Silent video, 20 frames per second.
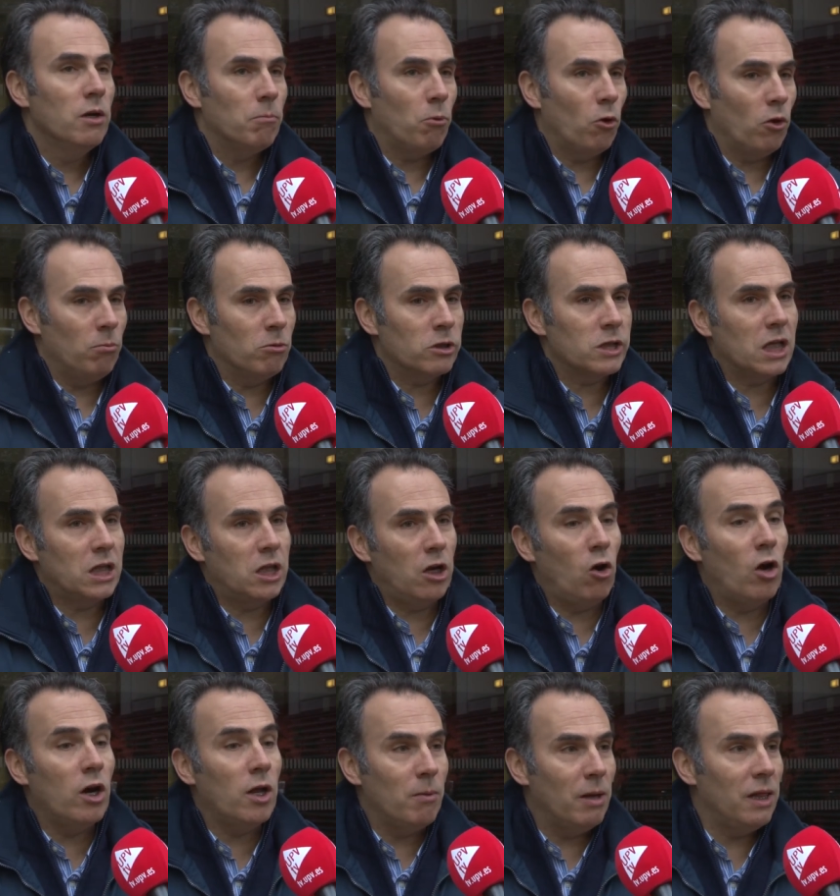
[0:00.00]
Podemos
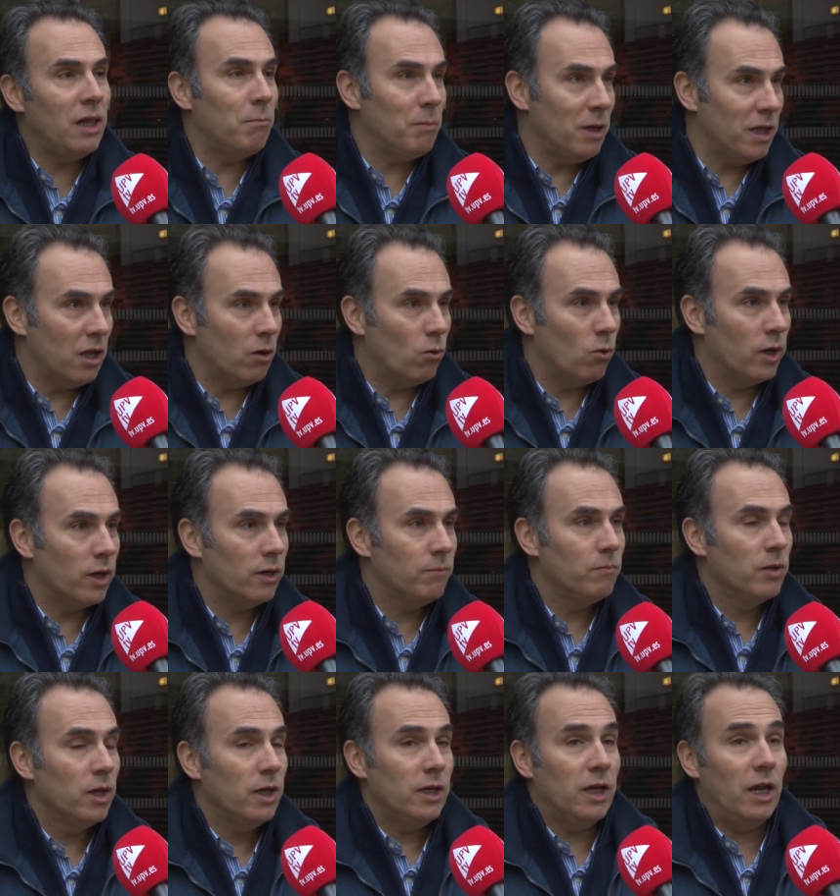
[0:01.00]
hacerlo a nivel de middleware
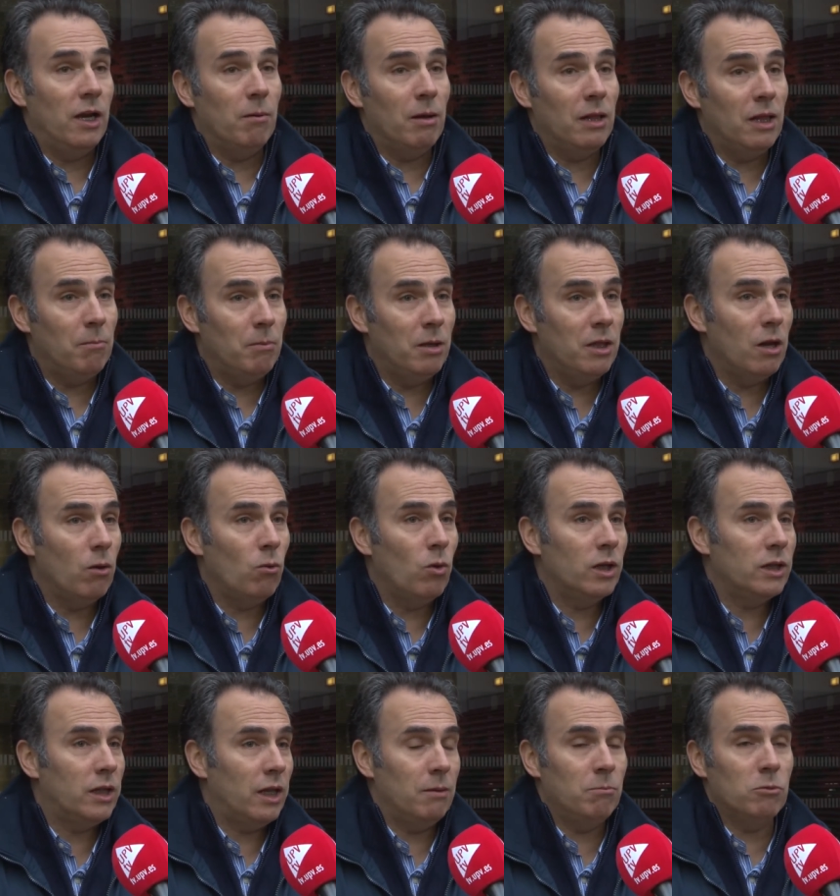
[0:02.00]
y a nivel de
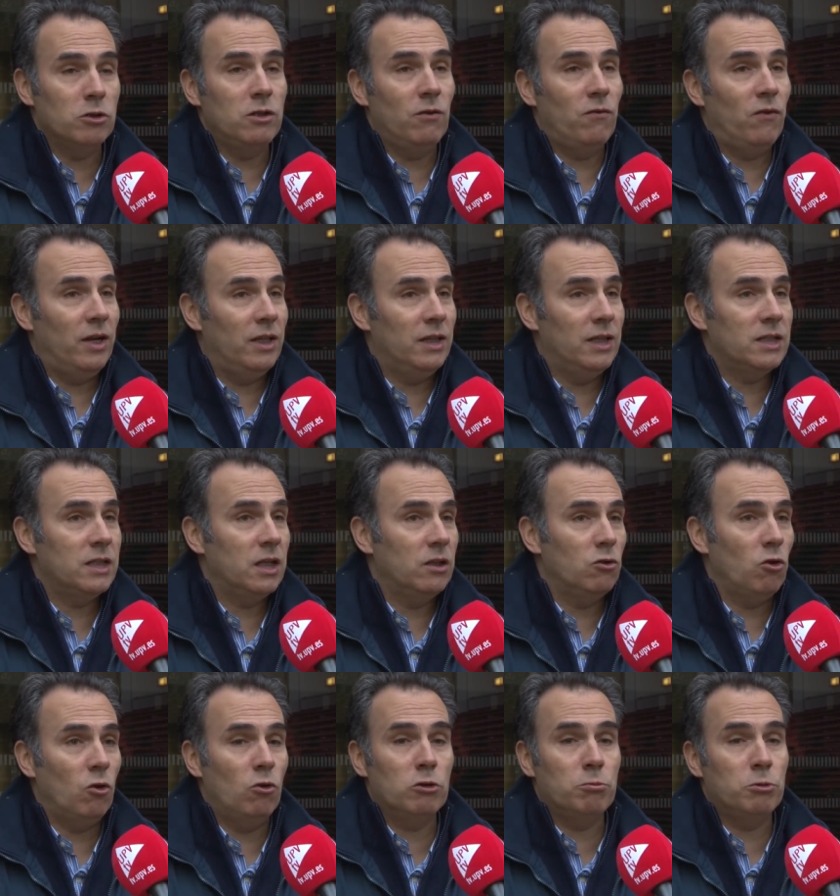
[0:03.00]
middleware tenemos diferentes
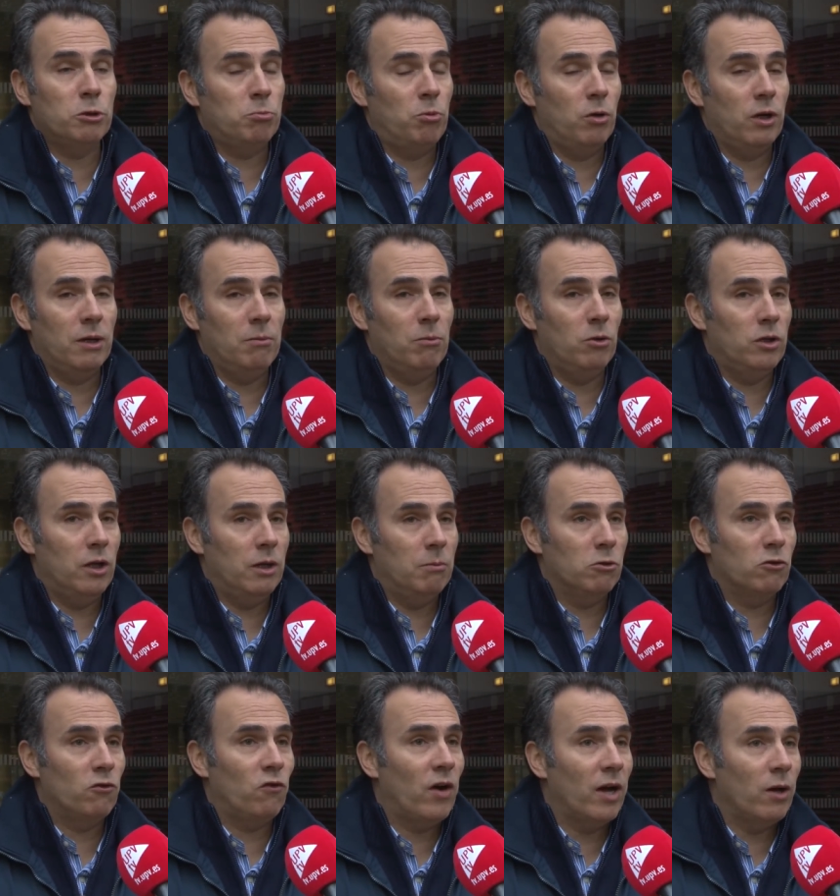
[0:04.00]
entornos, pues por ejemplo
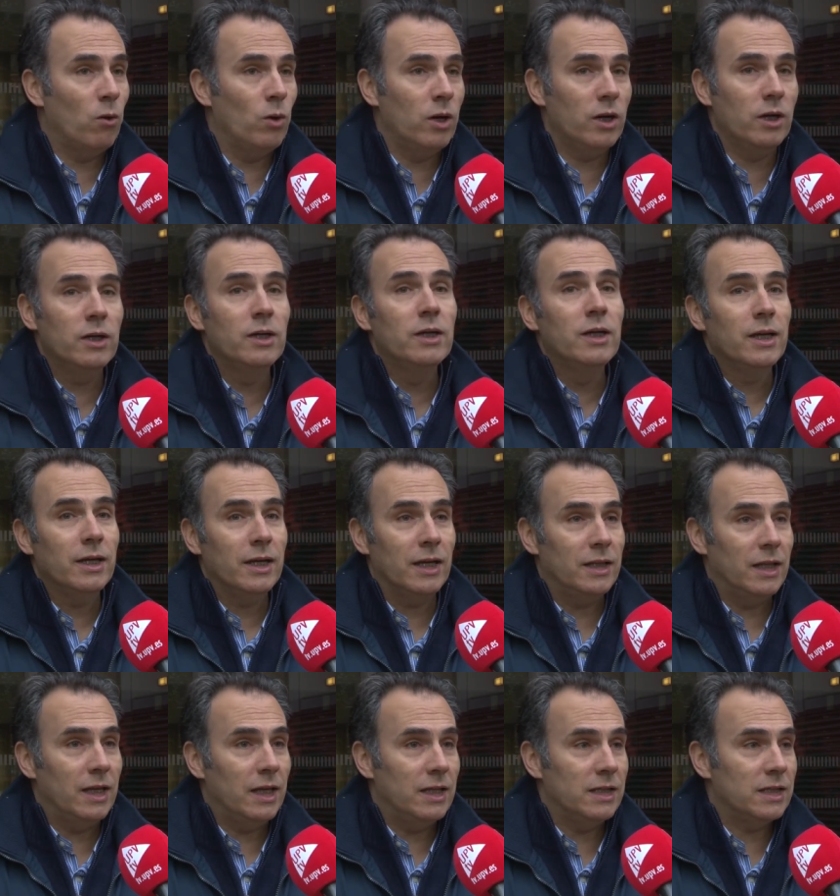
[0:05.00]
tenemos Fireware
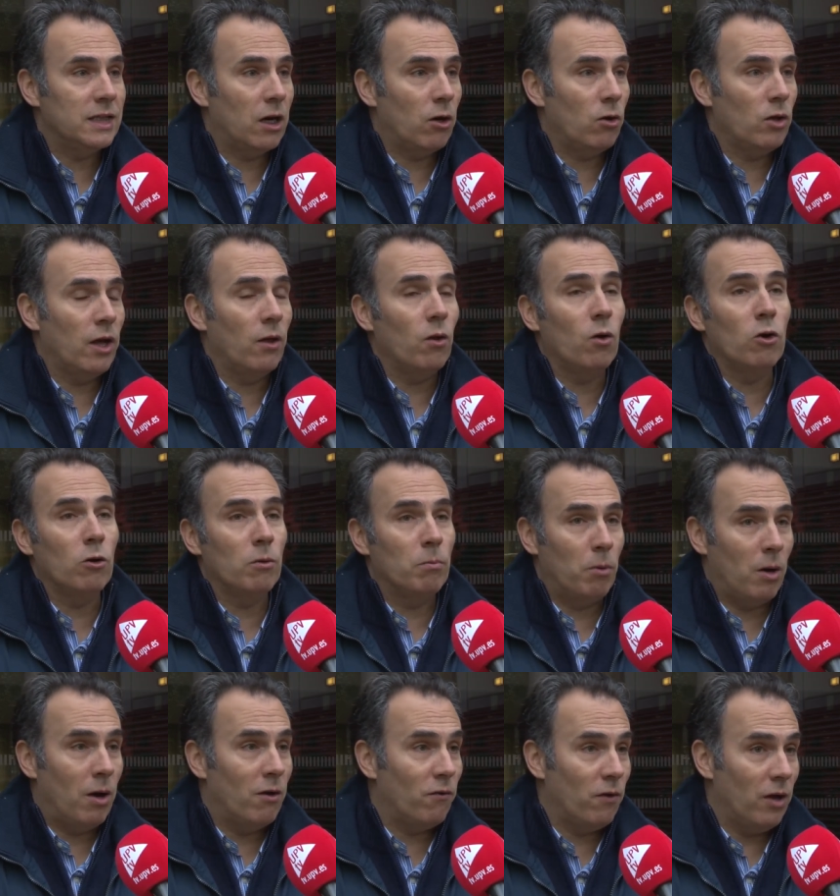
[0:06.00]
que tiene desarrollado el
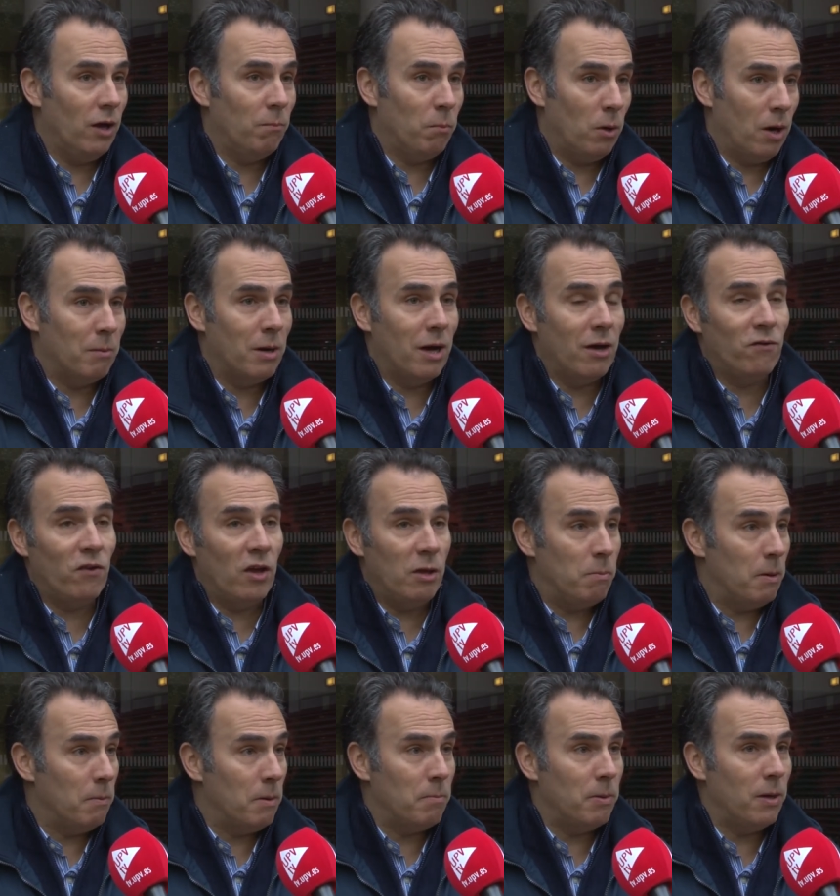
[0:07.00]
programa
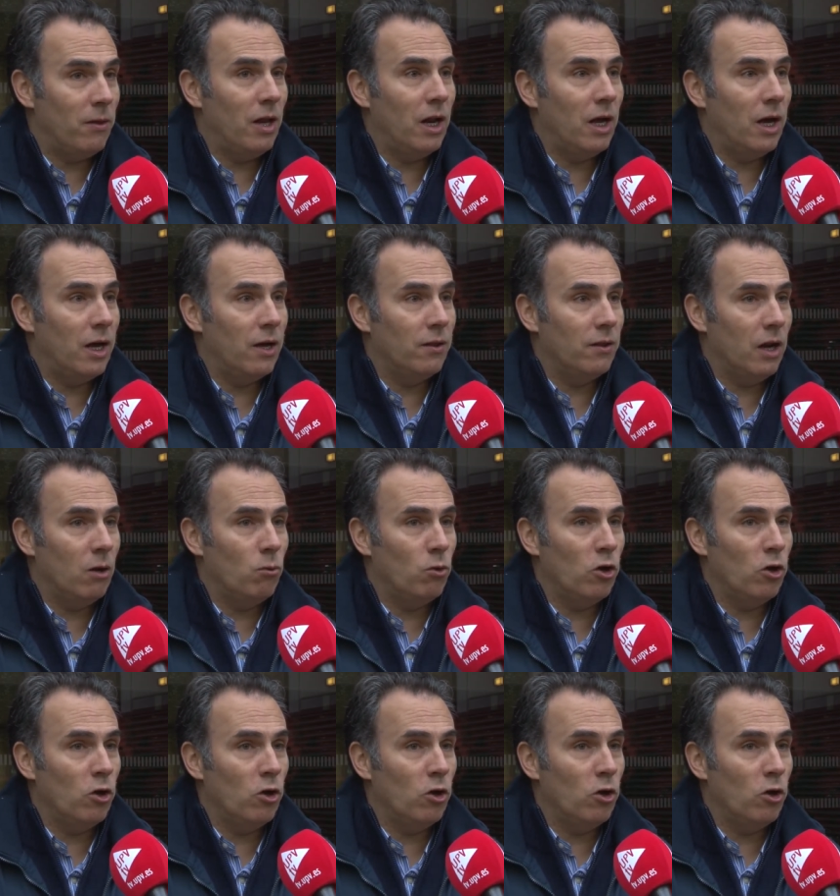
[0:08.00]
FIPPP de la,